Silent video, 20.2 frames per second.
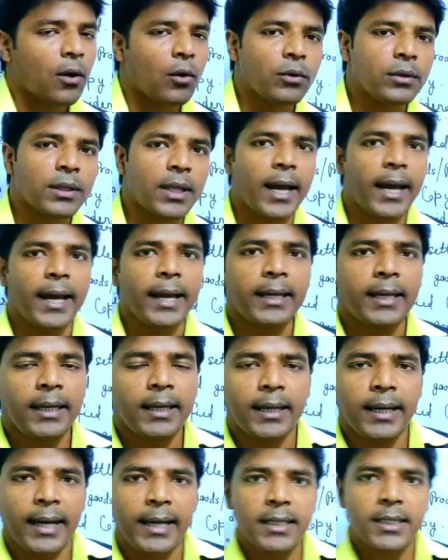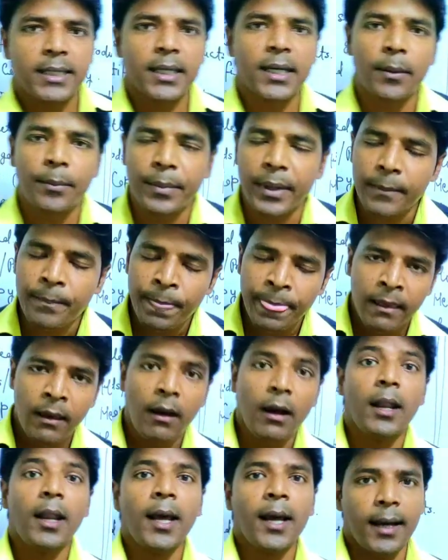क्या होता है कि कई जगह पे
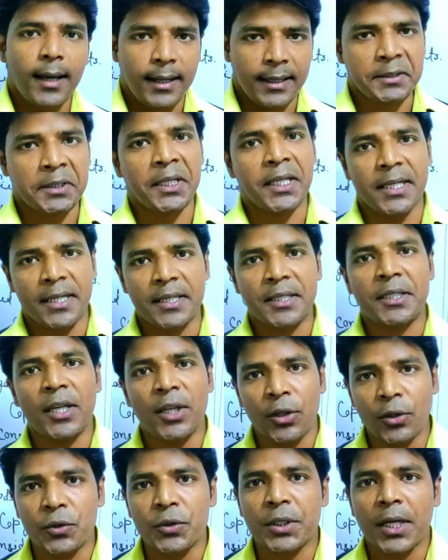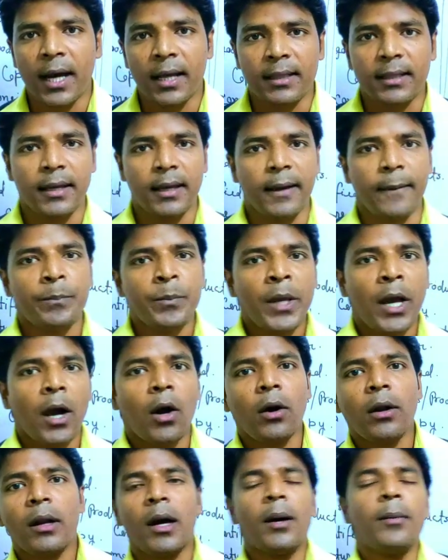अलग अलग तरीके से यूज़ आते हैं
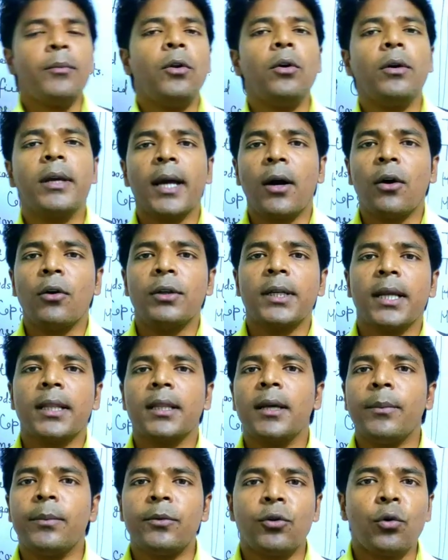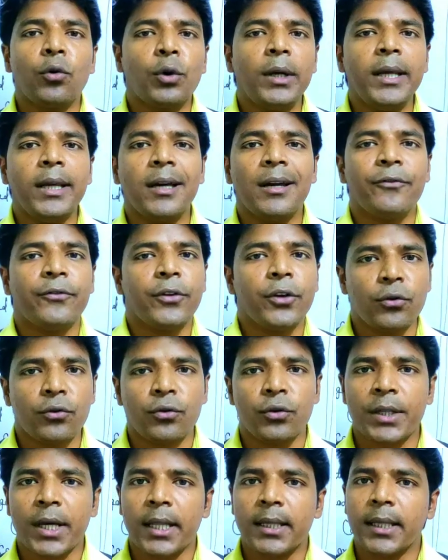और हम लोग क्या हो जाते हैं टोटली
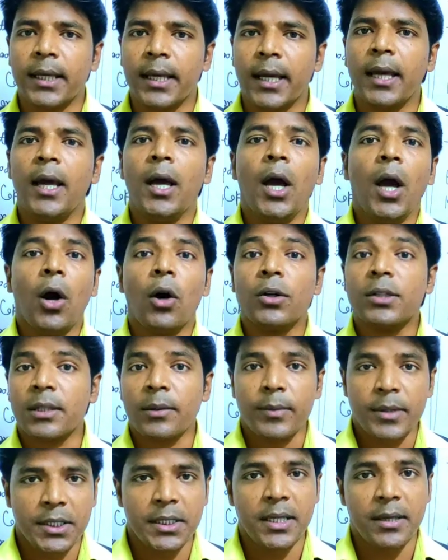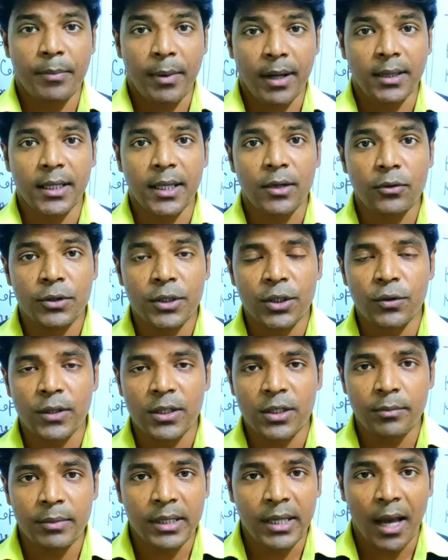कन्फ्यूज़ हो जाते हैं और समझ नहीं पाते हैं उस
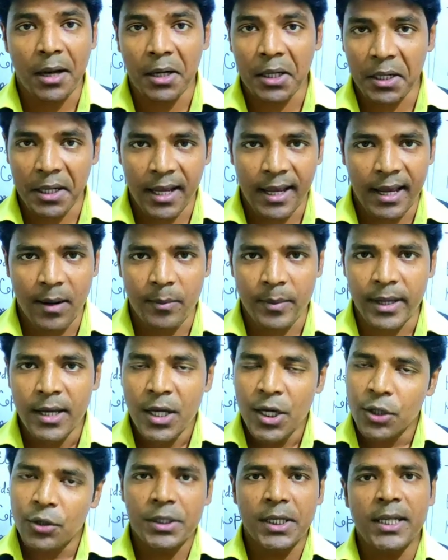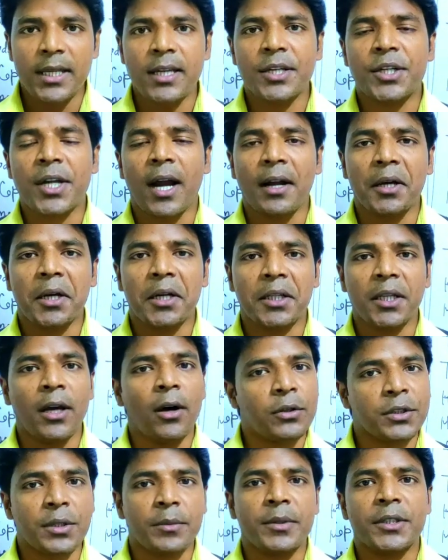सिचुएशन में क्या करना है हमें तो चलिए स्टार्ट करते
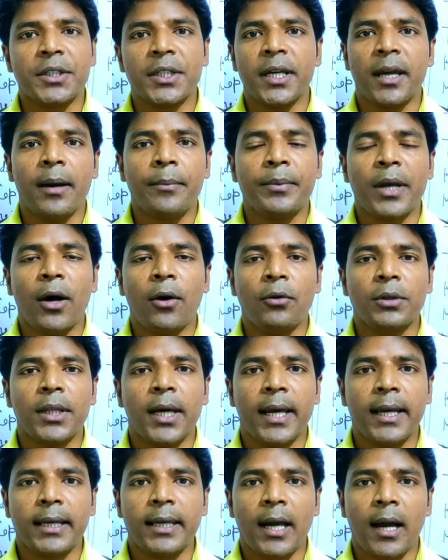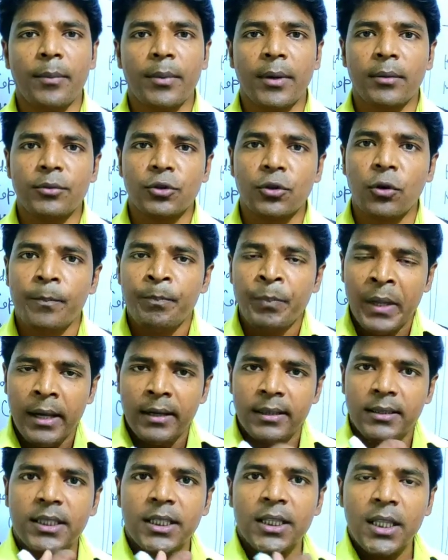हैं और समझते हैं आप क्या होता है कि यहाँ पर हम जो
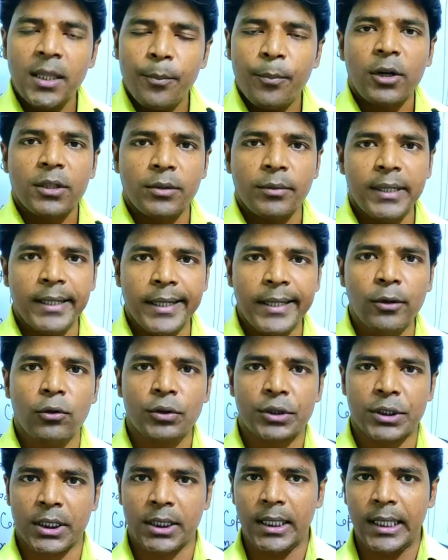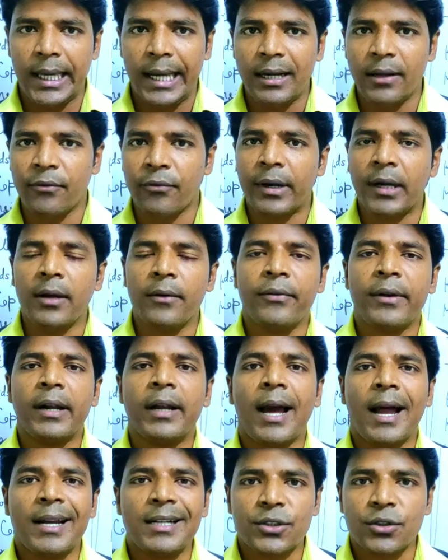जितनी पॉसिबिलिटी हो सकती है डिफरेंट
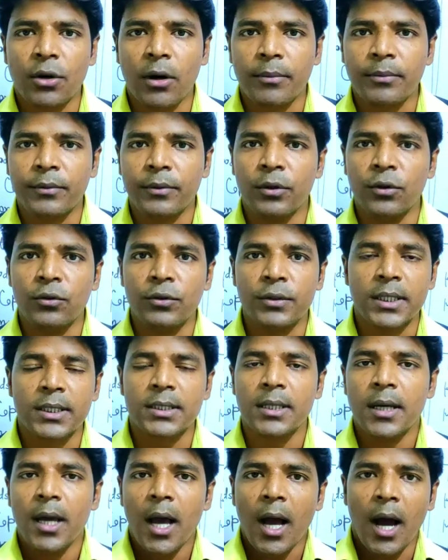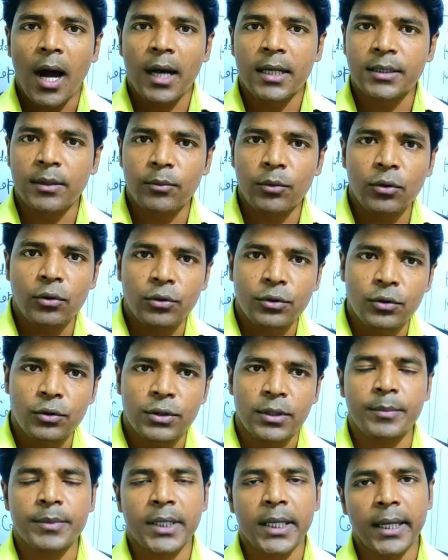डिफरेंट काइंड ऑफ यूजर्स आज हम लोग
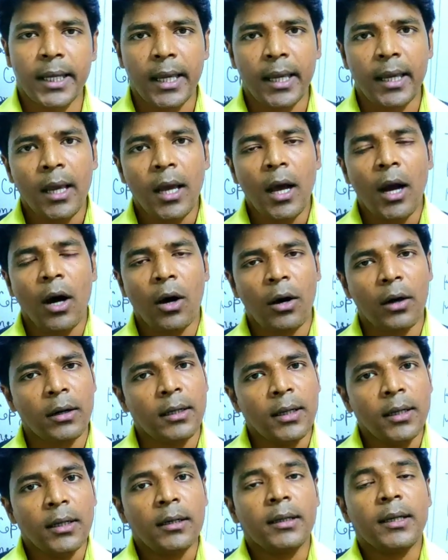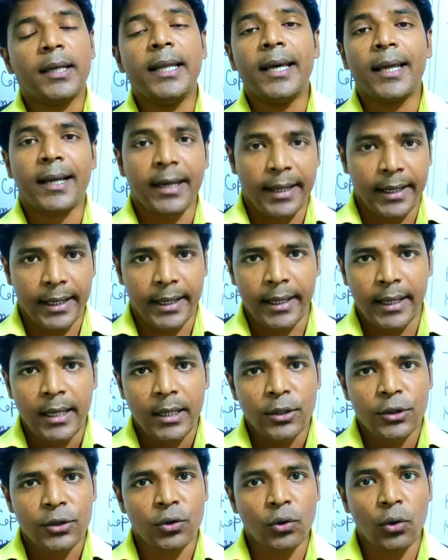उसको समझेंगे और क्लियर करेंगे
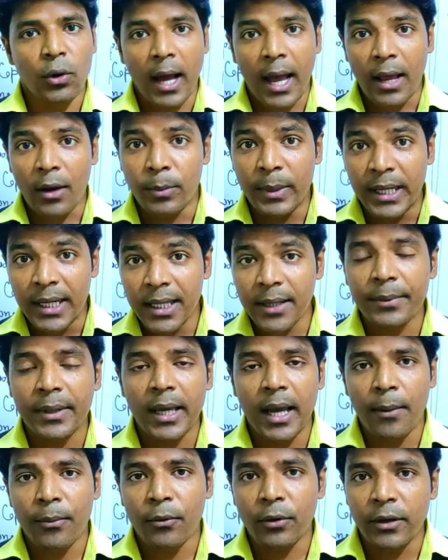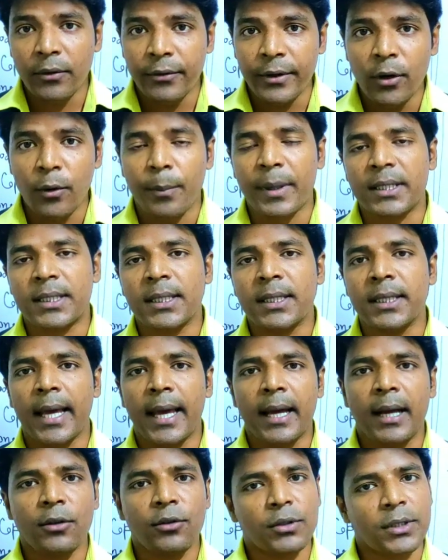सो आई बिलीव कि आपको ये वीडियो पसंद
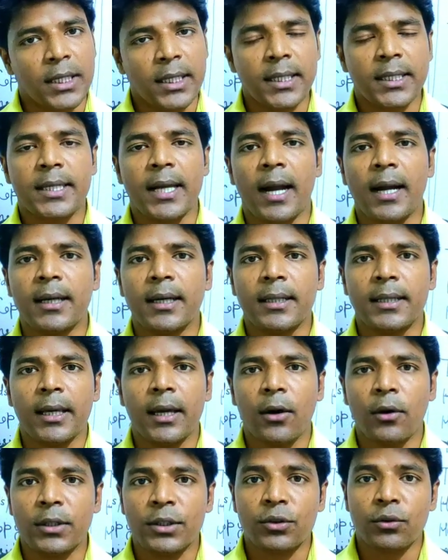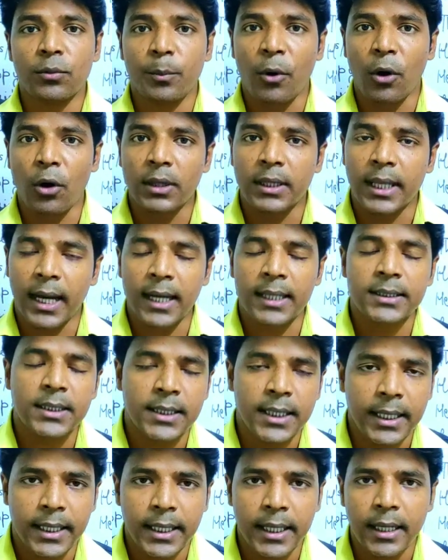आएगा तो चलिए स्टार्ट करते हैं और इसको बहुत ध्यान
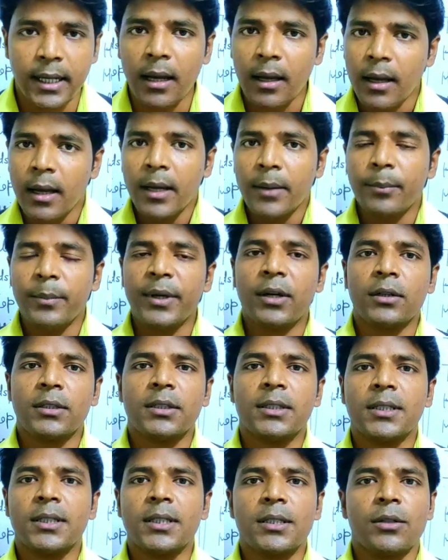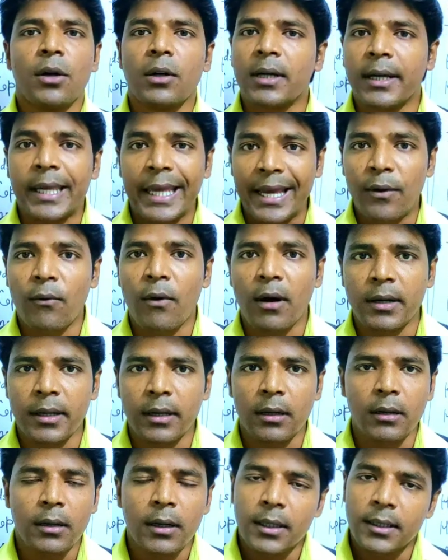से देखिएगा बिकॉज दिस इज नॉट अ केक वॉक
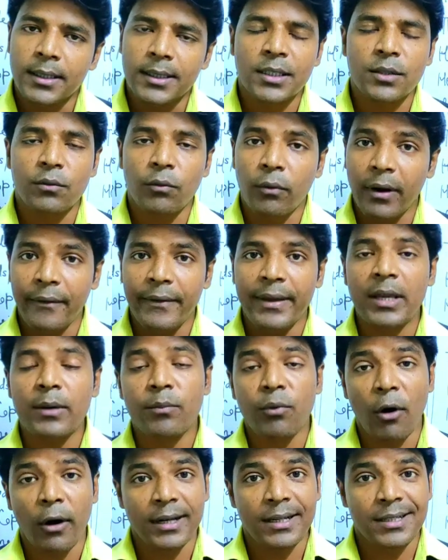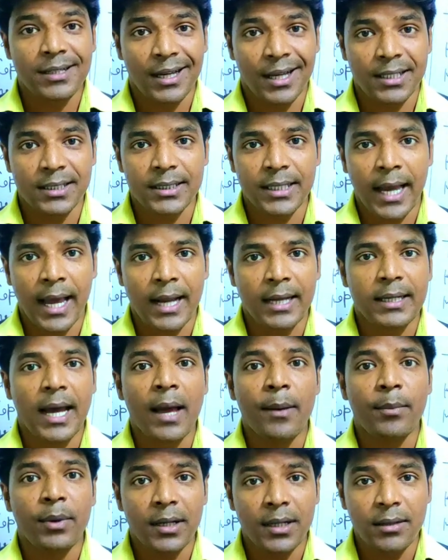डियर दिस इज वेरी इंपॉर्टेंट क्लास
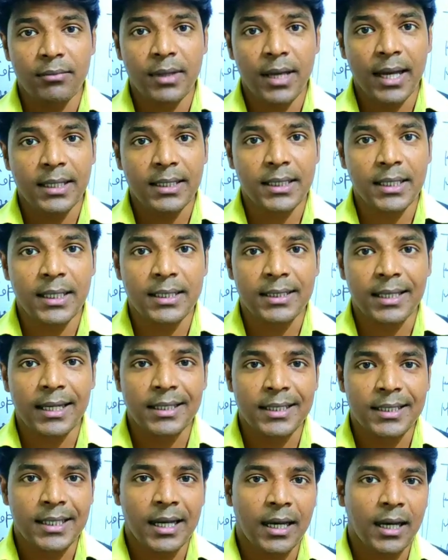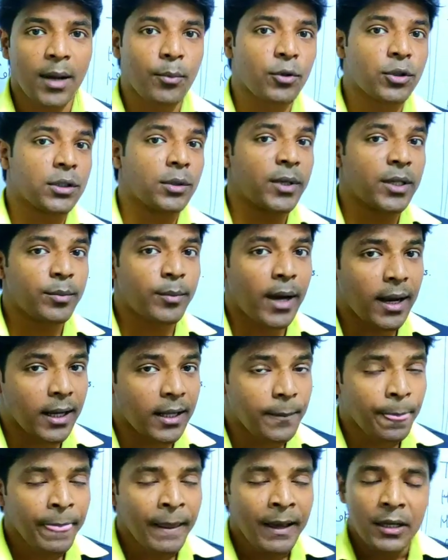एंड आई बिलीव दैट कि ये सारी चीज़ें अगर आपको समझ में आ
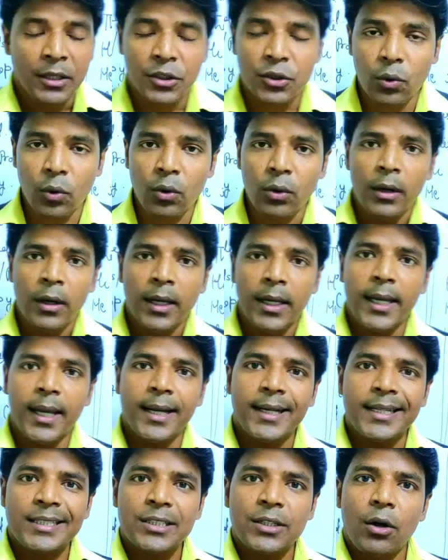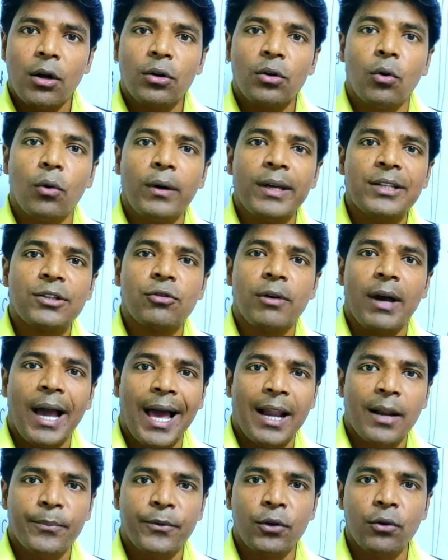गई सो इट इज़ नॉट गोइंग टू
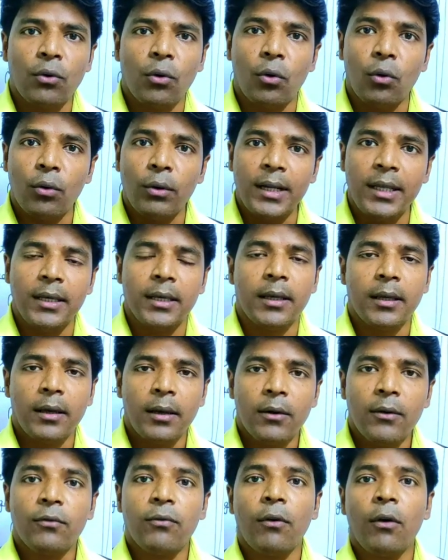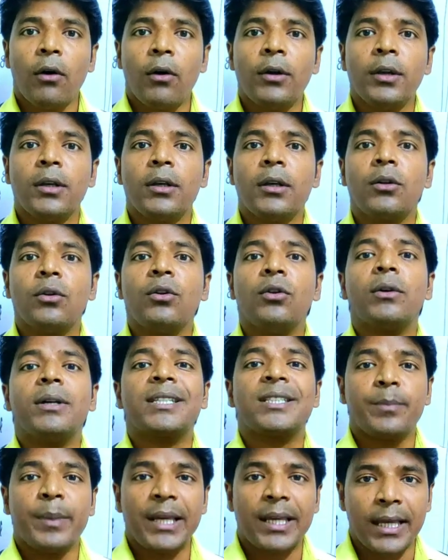हेल्प यू ओनली for your
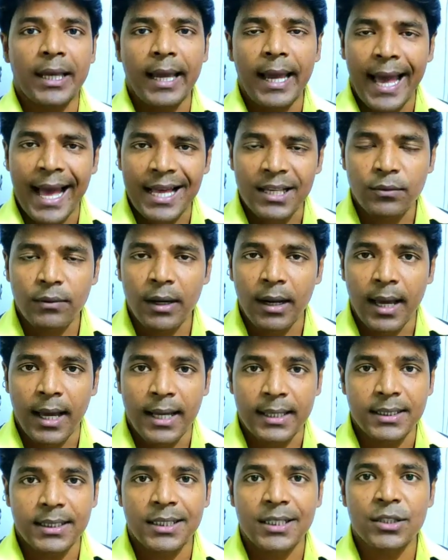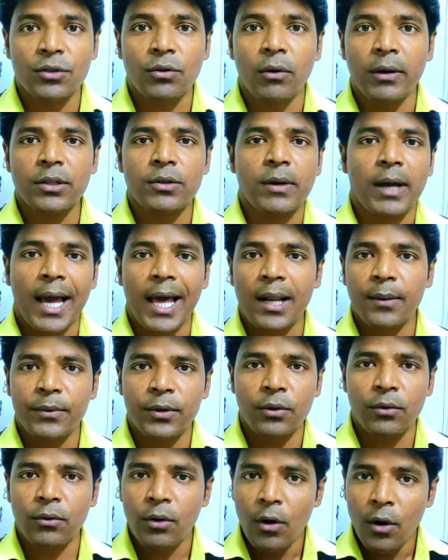speaking as well as it is going to
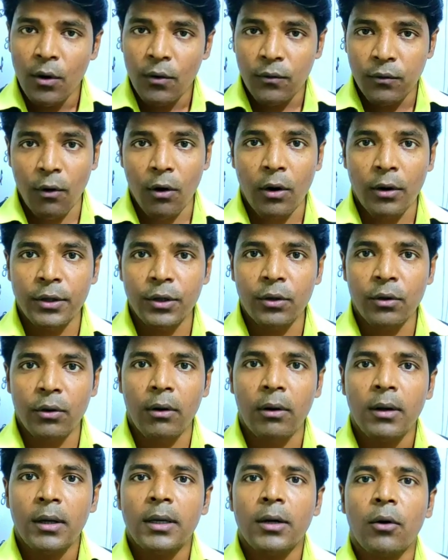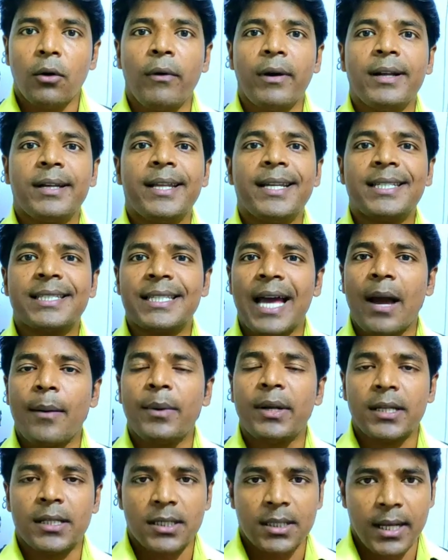help you for your one day
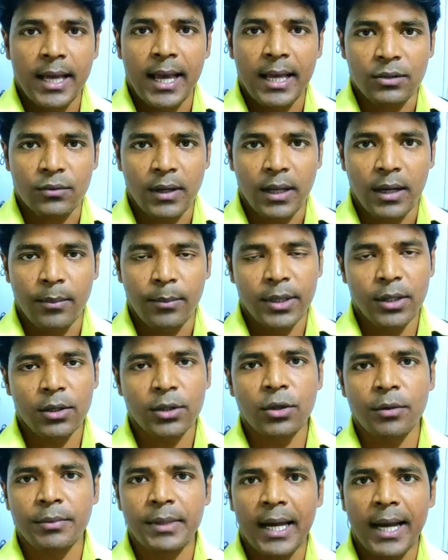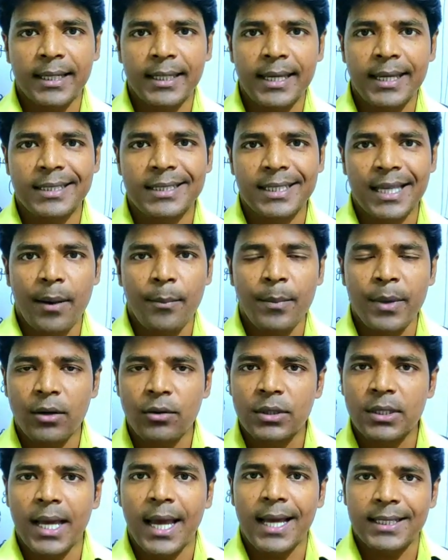examination as well because of that कि एग्जाम
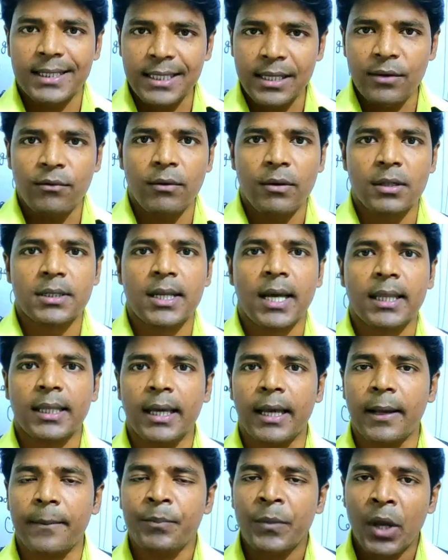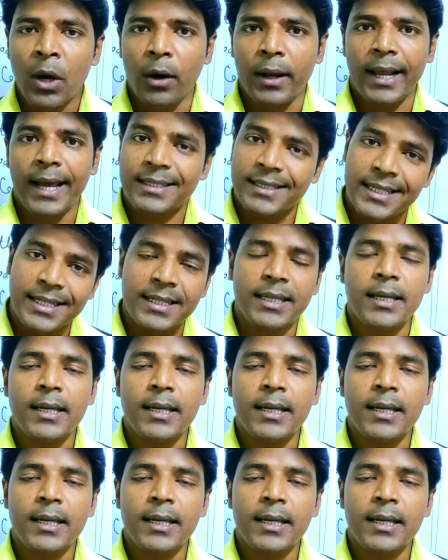में कुछ ऐसे ही वर्ड्स आते हैं और ऐसे